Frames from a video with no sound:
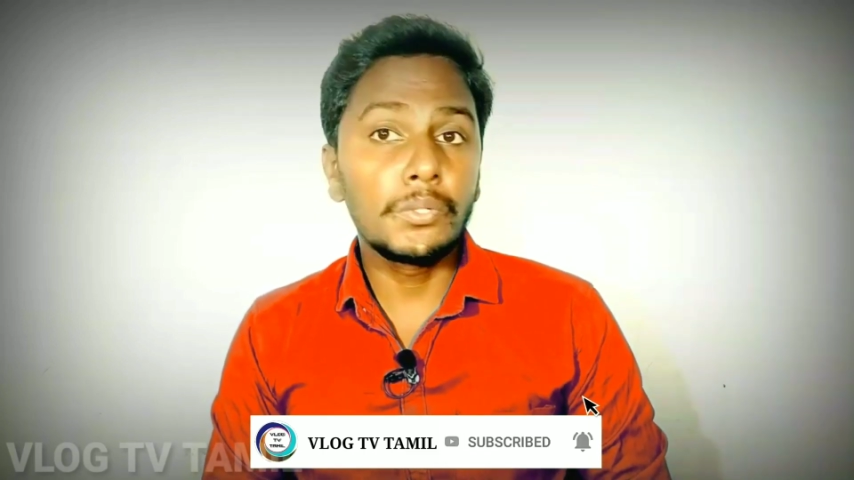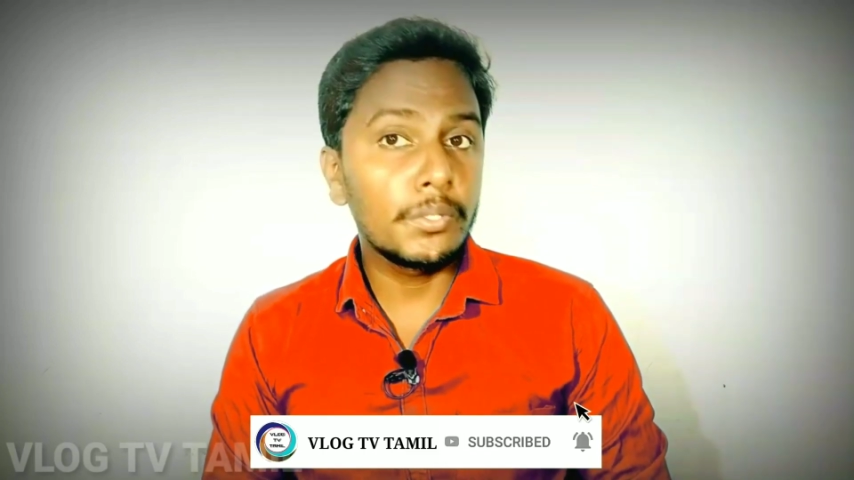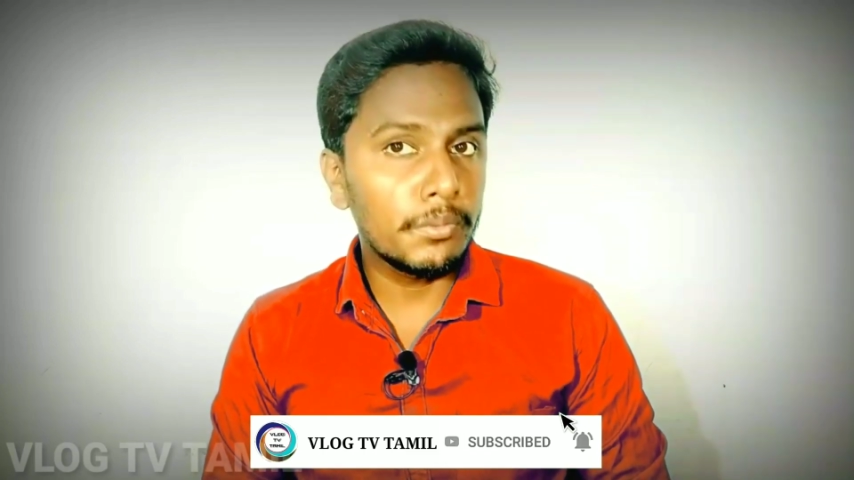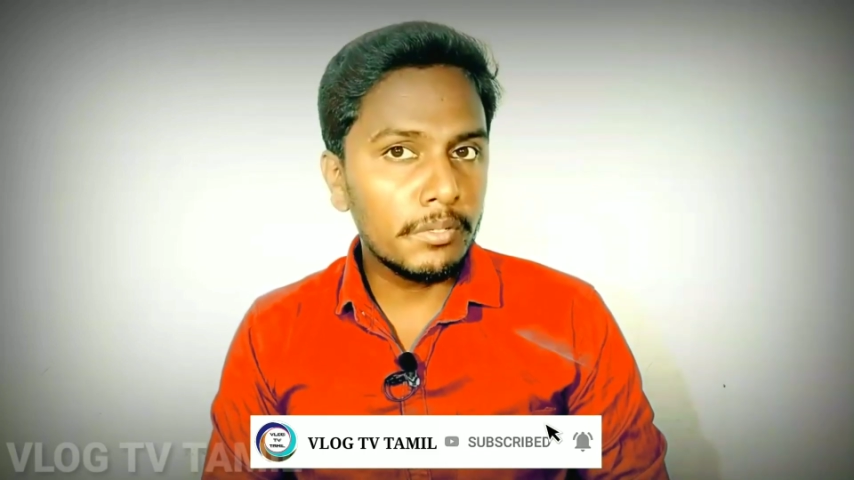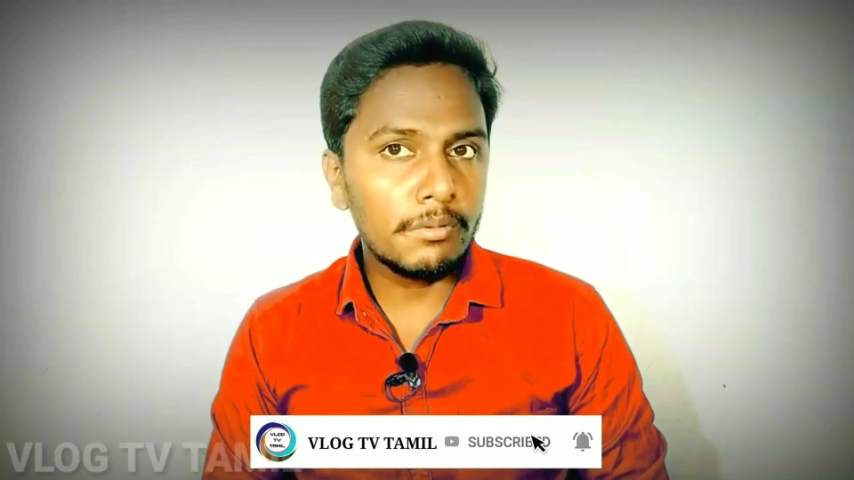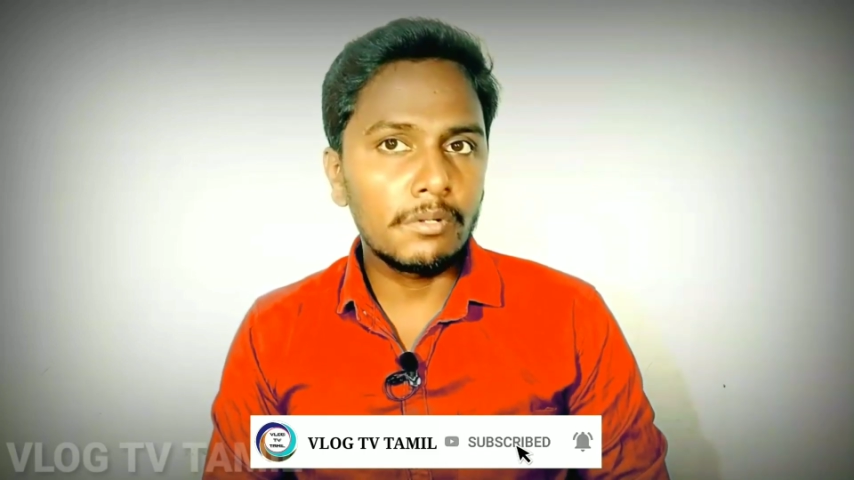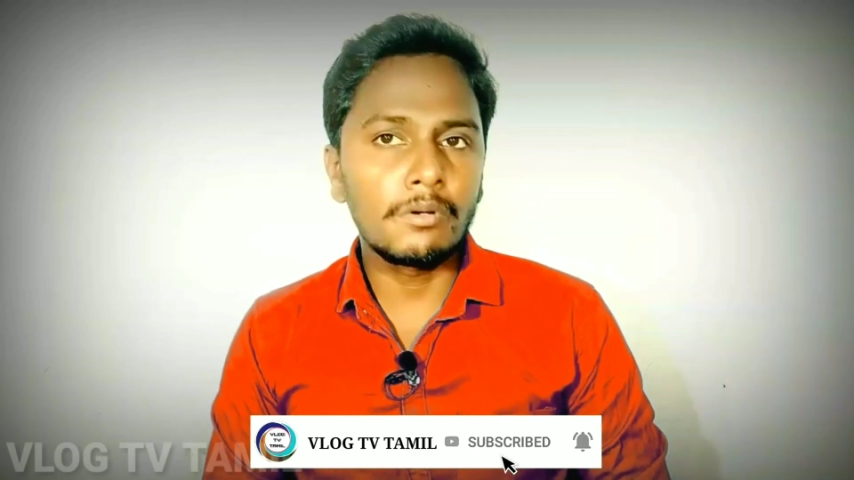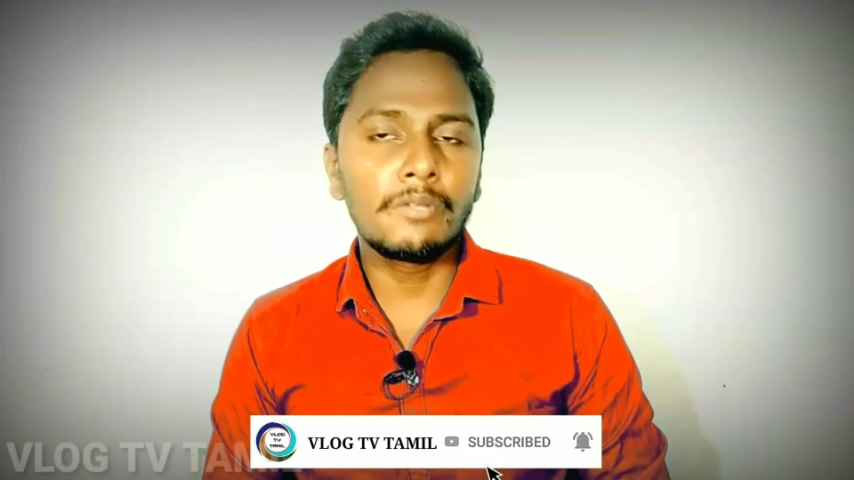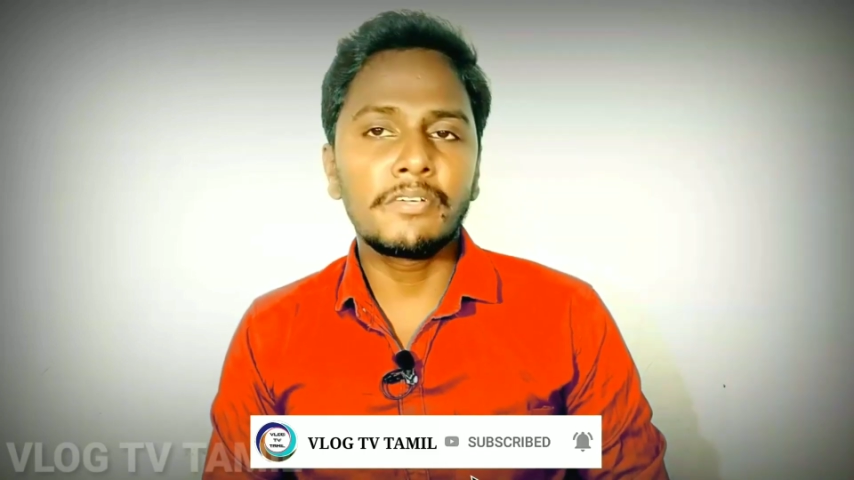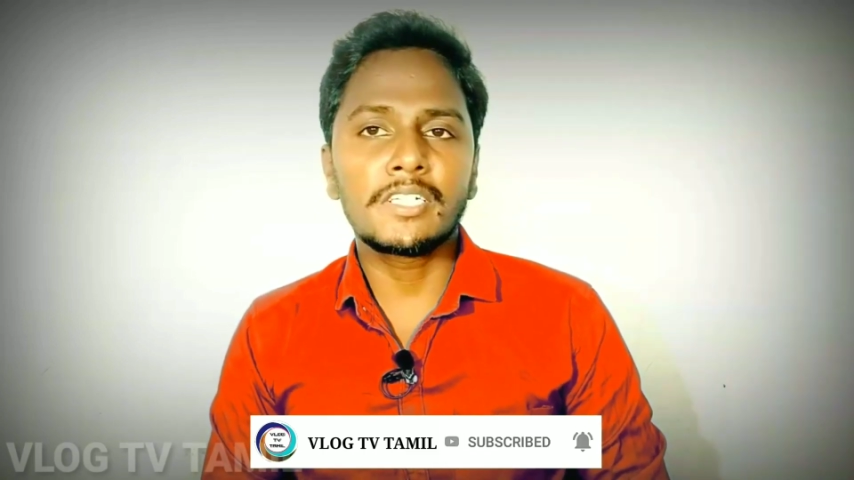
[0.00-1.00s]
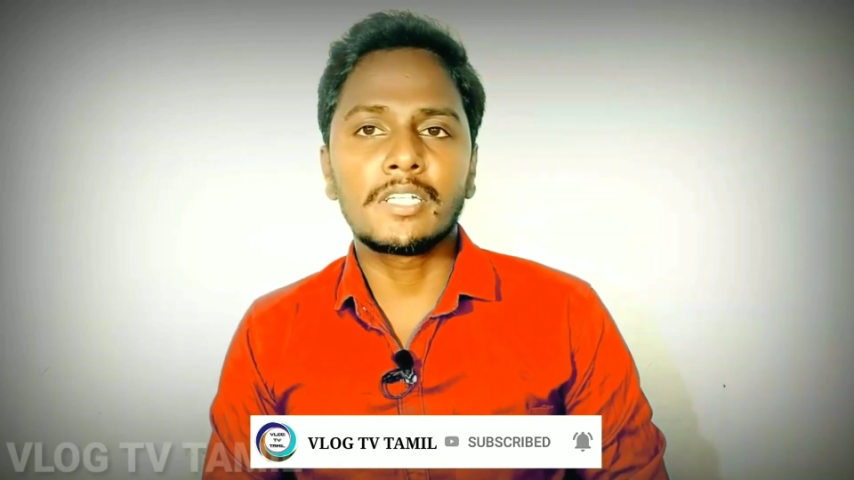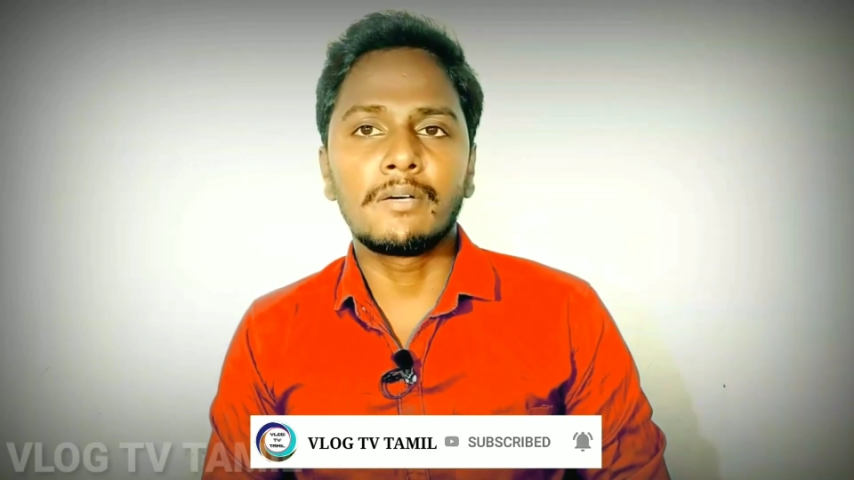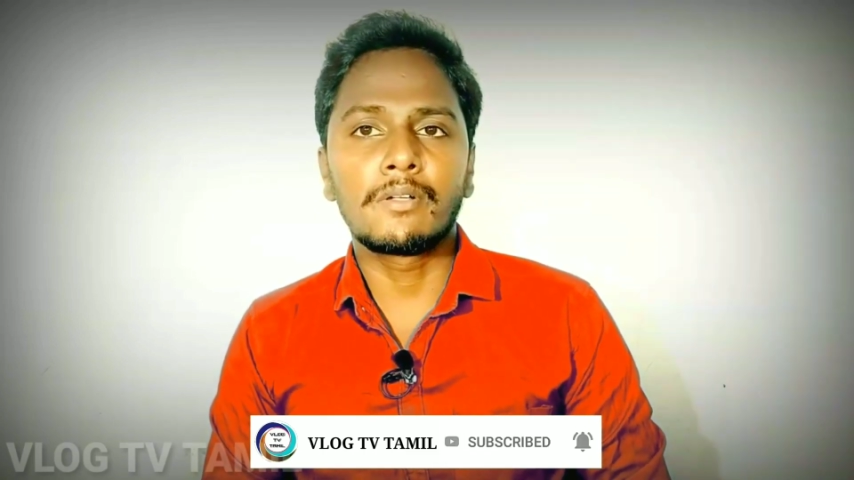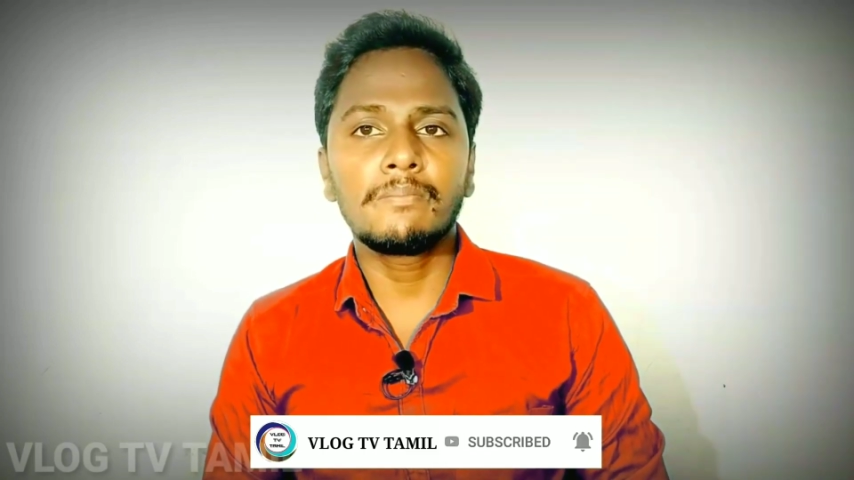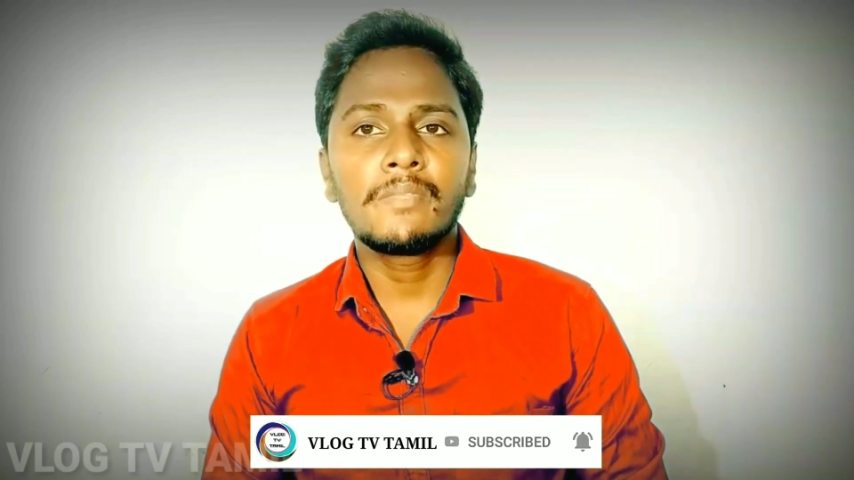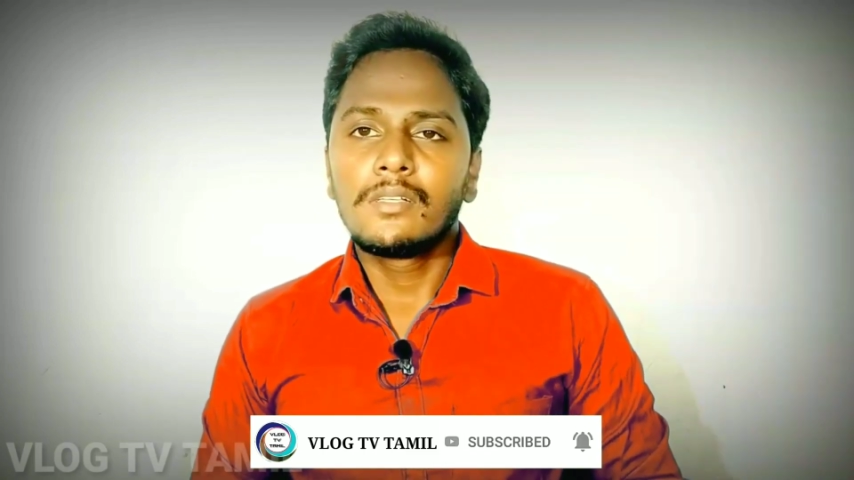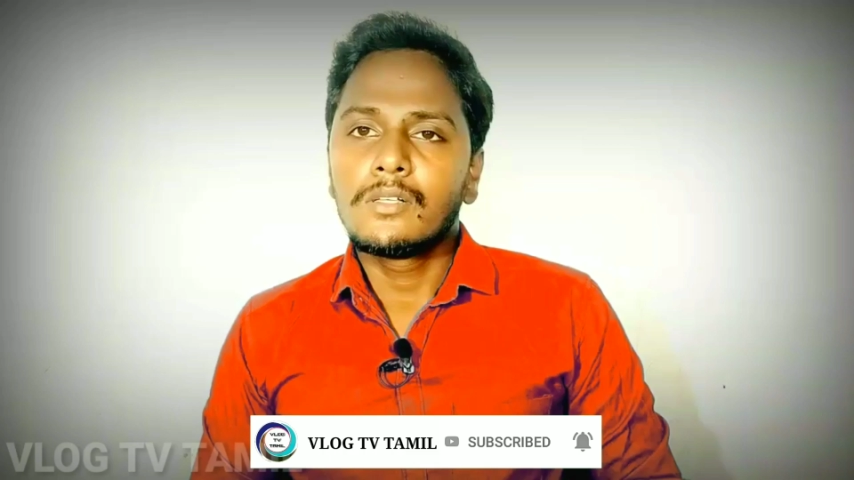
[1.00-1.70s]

உங்களுக்கு உடனுக்குடன் நோட்டிஃபிகேஷனில் வரும்